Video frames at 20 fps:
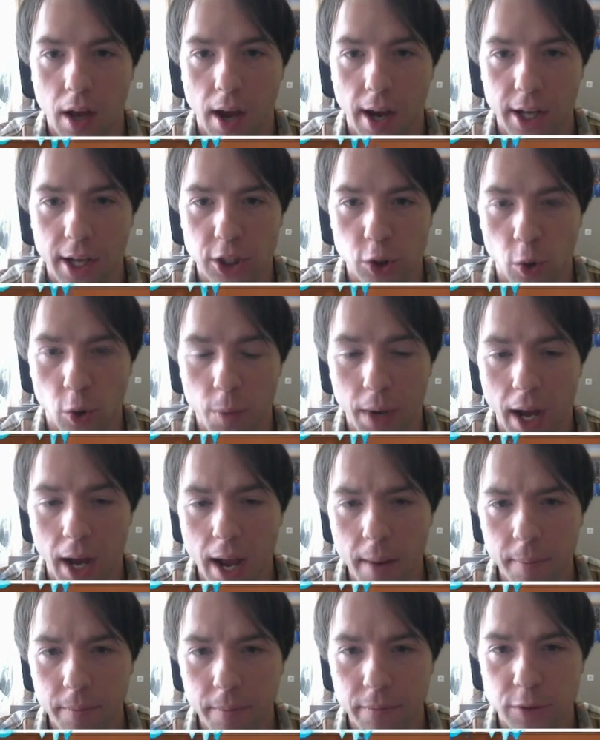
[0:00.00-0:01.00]
Хорошо,
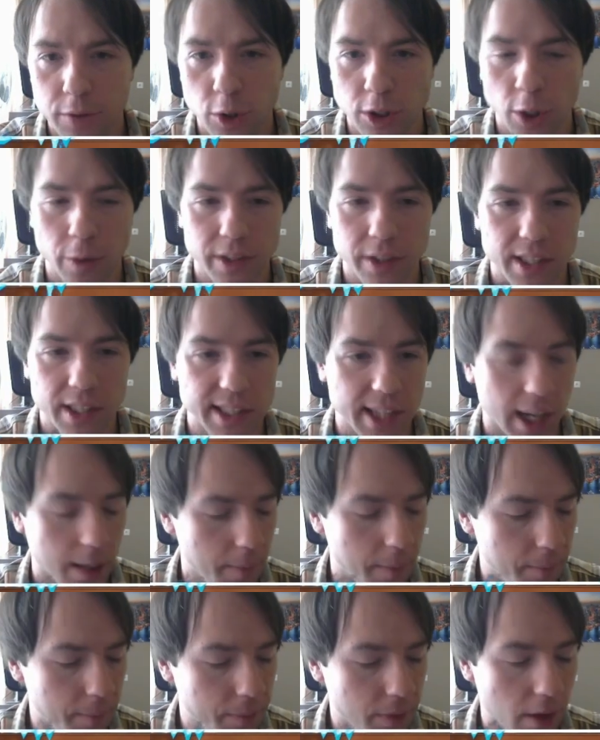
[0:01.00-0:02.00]
убираем, все становится
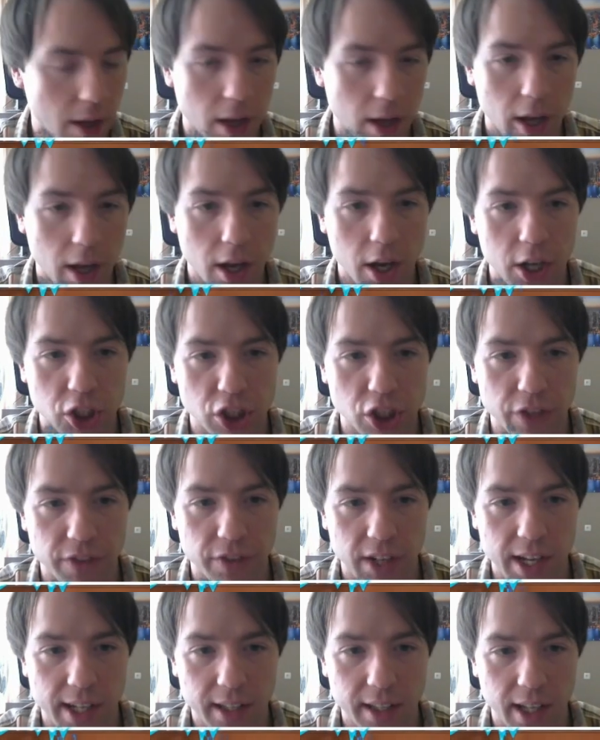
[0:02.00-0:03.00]
серым.
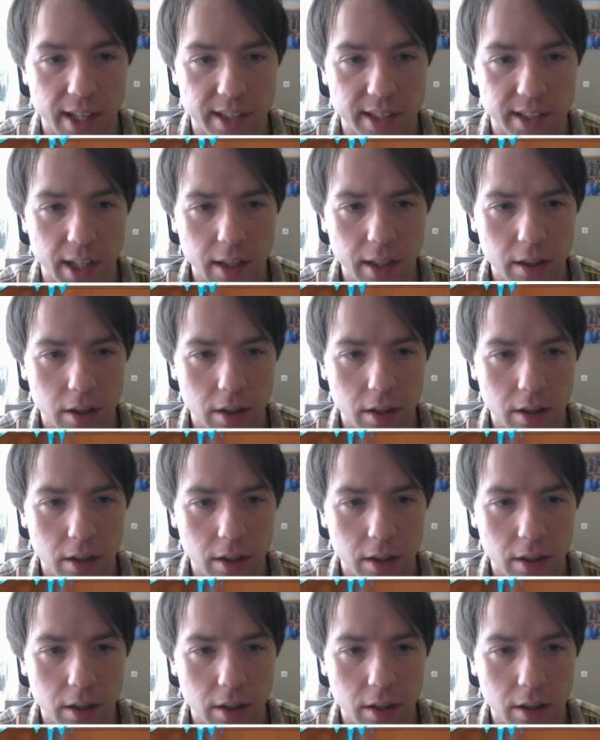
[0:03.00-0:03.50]
Shift-клик назад.